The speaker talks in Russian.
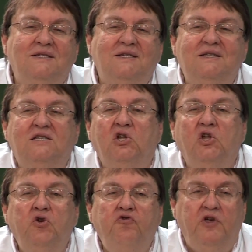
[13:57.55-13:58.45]

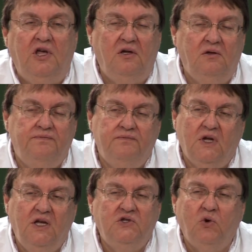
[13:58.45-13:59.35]
тех
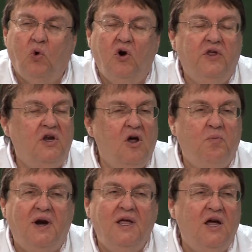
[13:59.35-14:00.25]
ангелах, которые
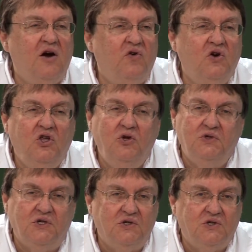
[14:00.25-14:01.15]
стоят перед
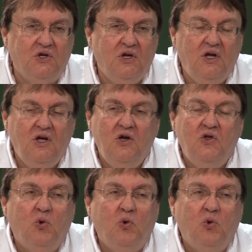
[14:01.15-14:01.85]
Эдемским садом,